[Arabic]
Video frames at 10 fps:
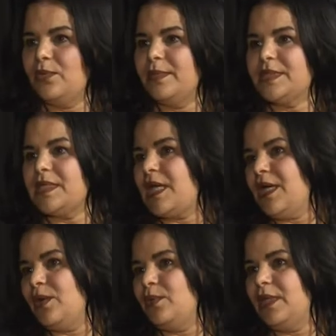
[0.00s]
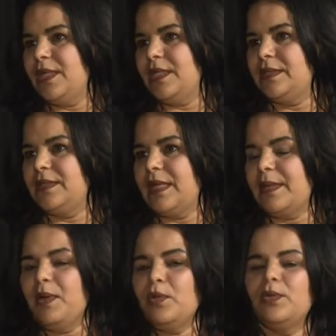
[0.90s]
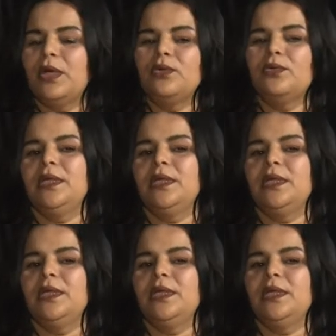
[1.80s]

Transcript: المسرح او الدراما ولو انه